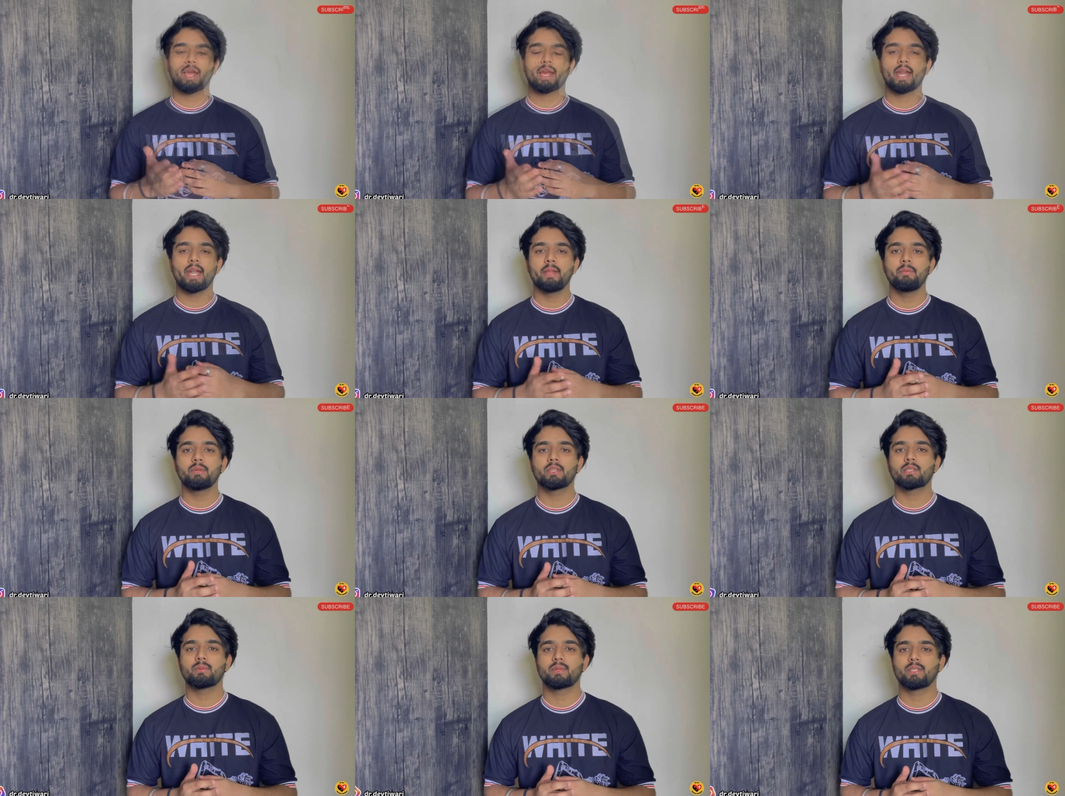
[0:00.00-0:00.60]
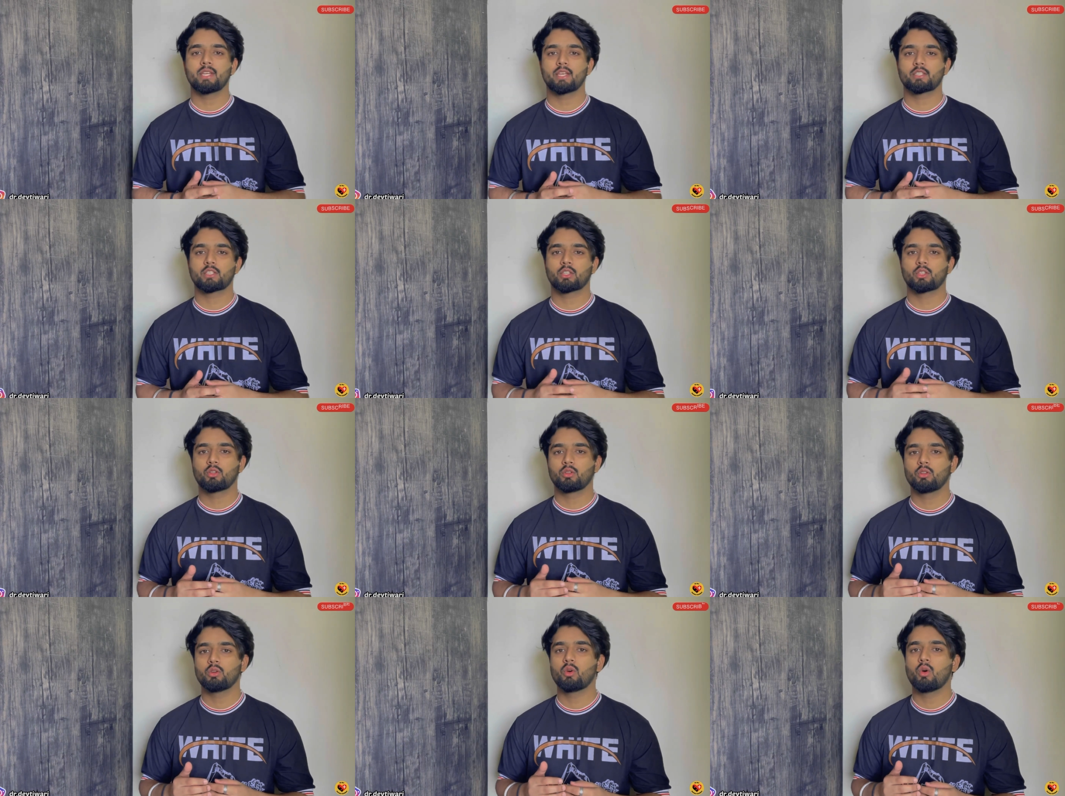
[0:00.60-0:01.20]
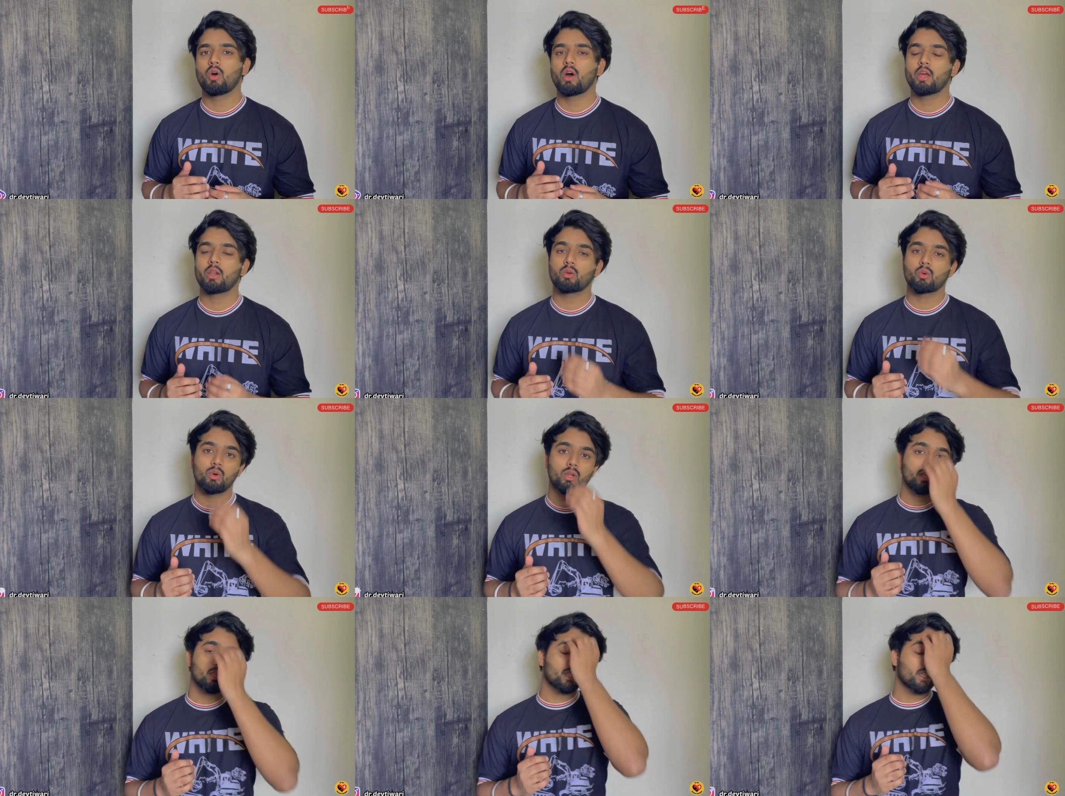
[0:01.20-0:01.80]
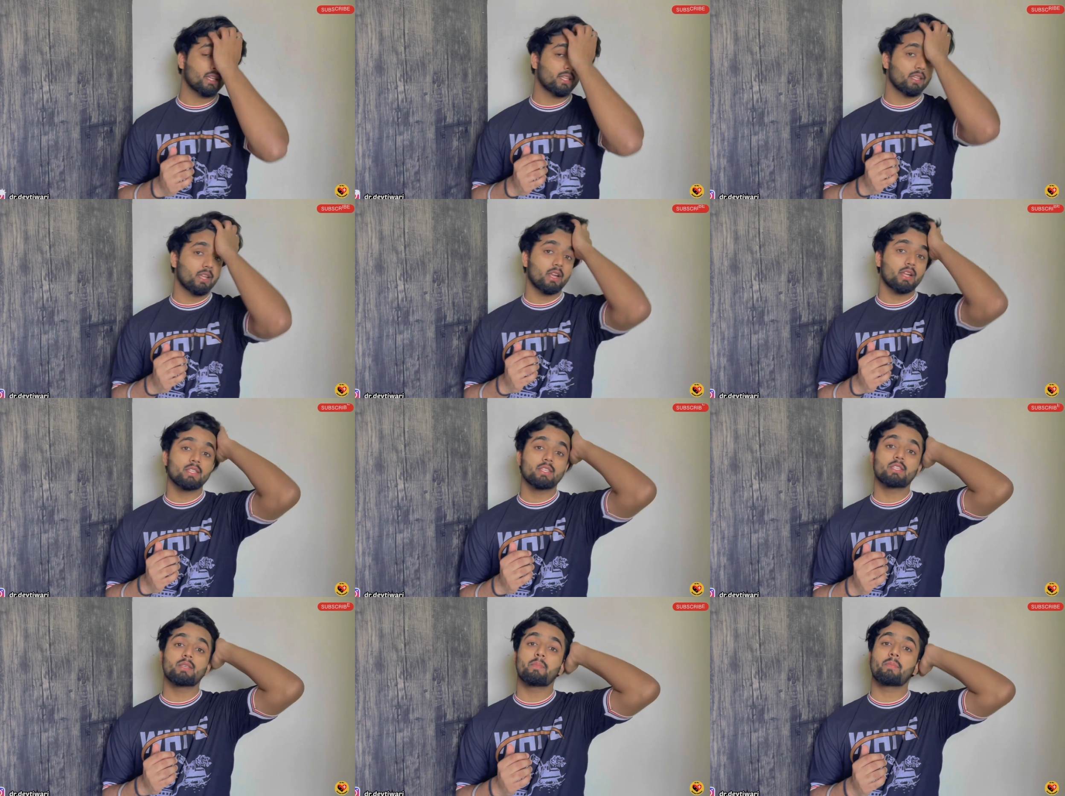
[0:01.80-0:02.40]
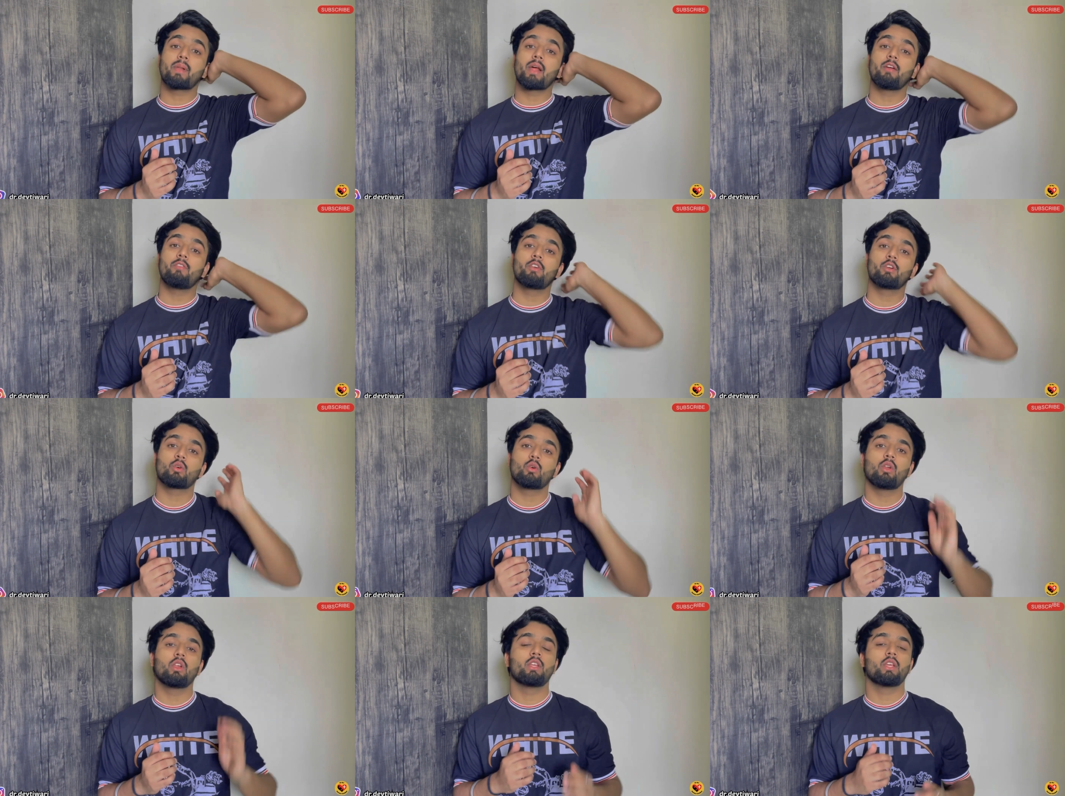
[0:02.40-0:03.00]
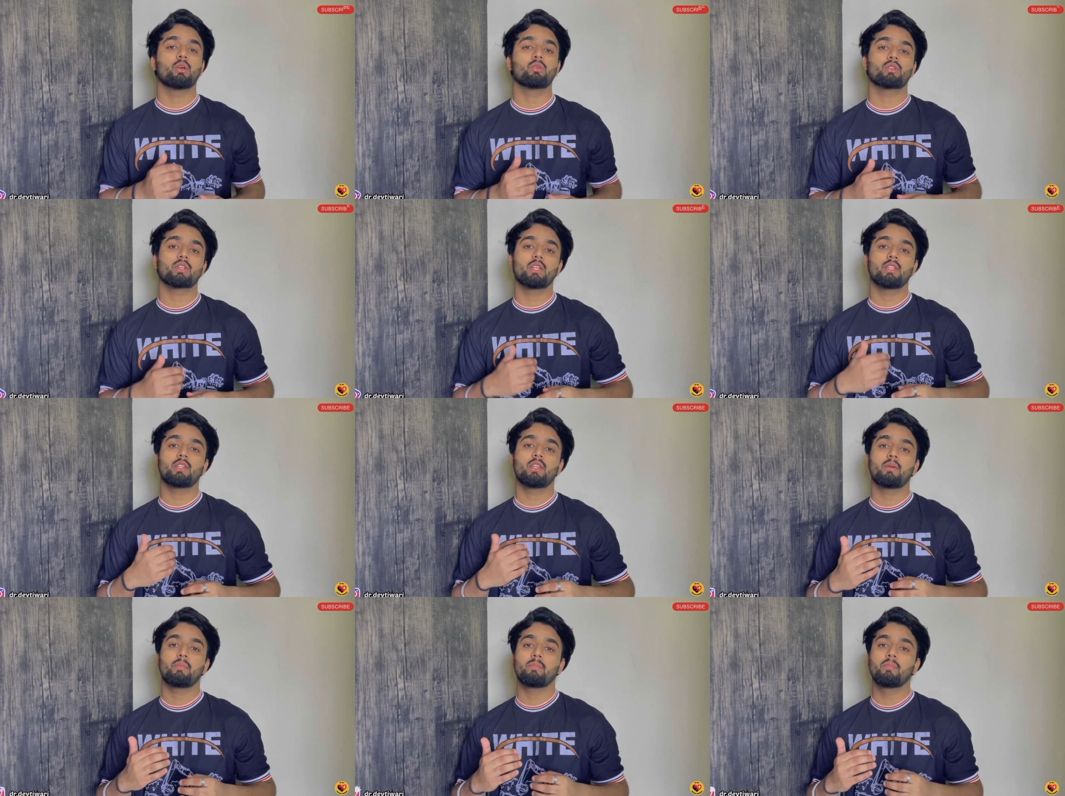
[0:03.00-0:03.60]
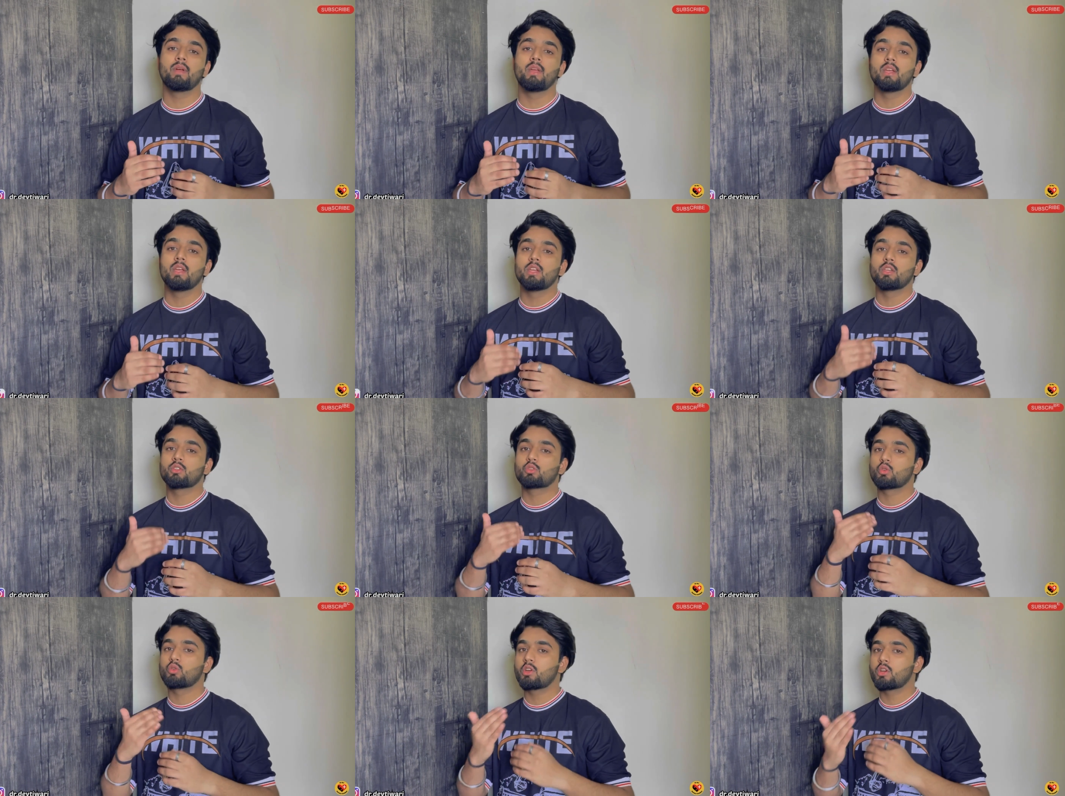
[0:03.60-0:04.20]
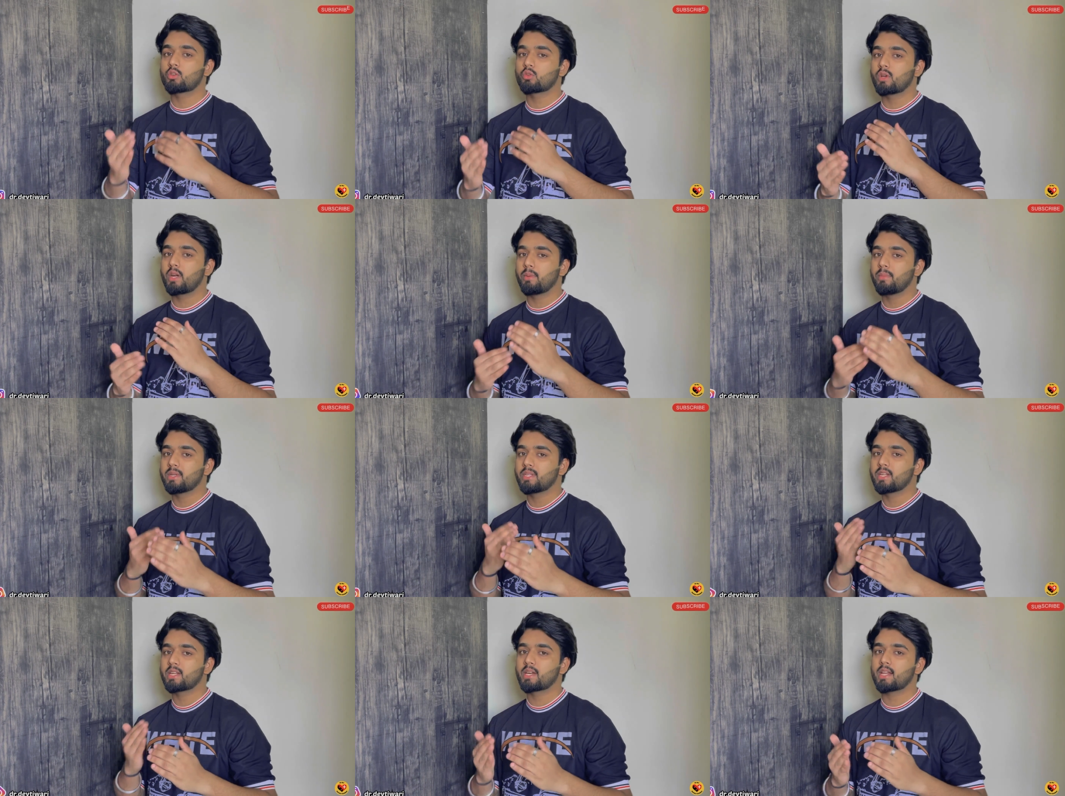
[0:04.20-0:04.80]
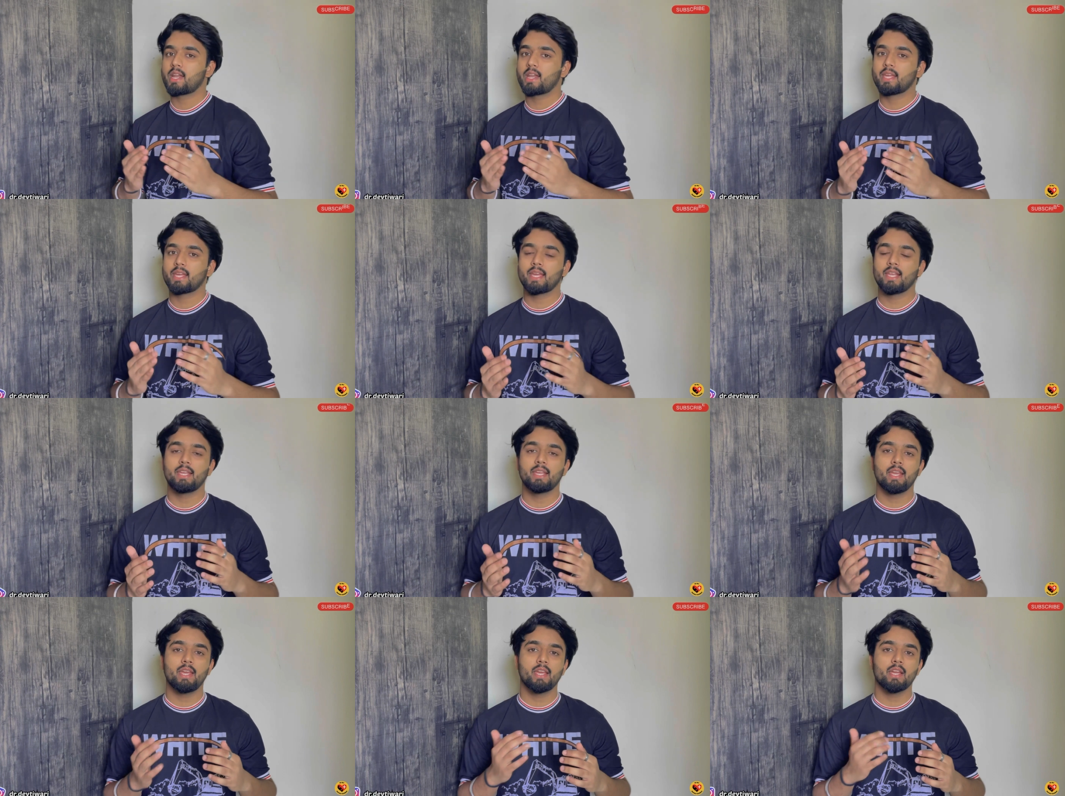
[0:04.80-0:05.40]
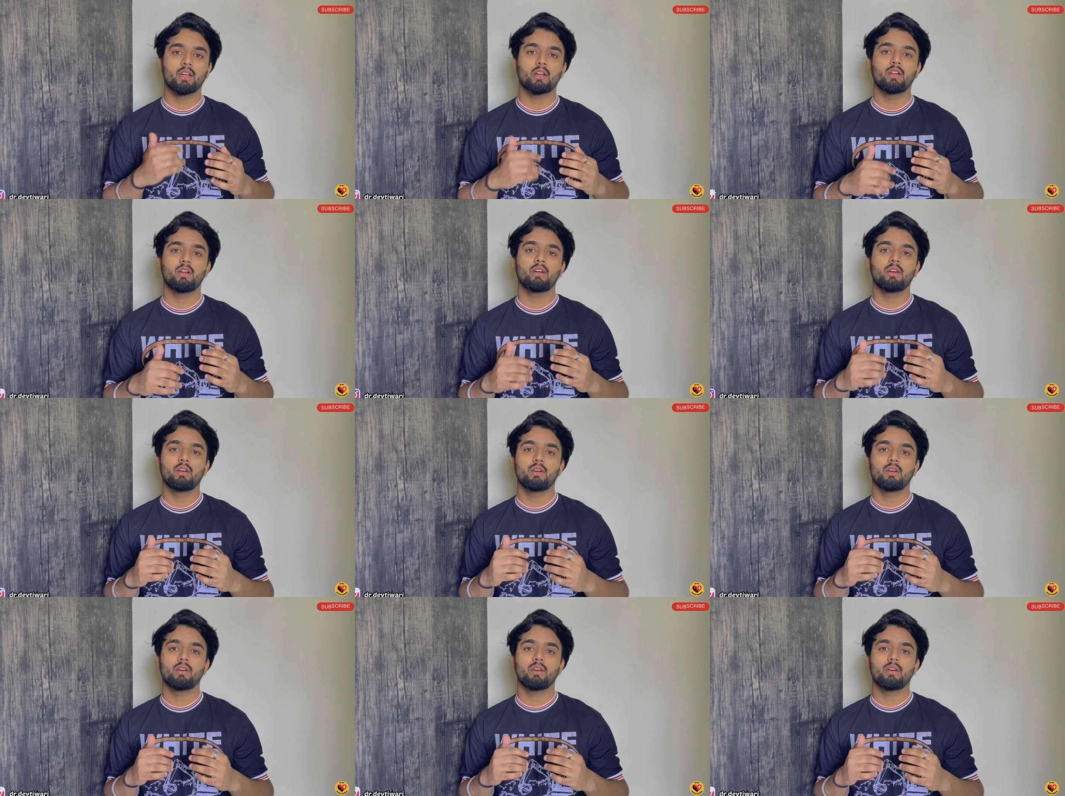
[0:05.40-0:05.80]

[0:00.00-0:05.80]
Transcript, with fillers: एकेडमिक्स में जा सकते हो देखो हर कॉलेज के अंदर ना जैसे प्राइवेट कॉलेज है उसके अंदर स्टूडेंट्स को एडमिशन कराने के लिए एक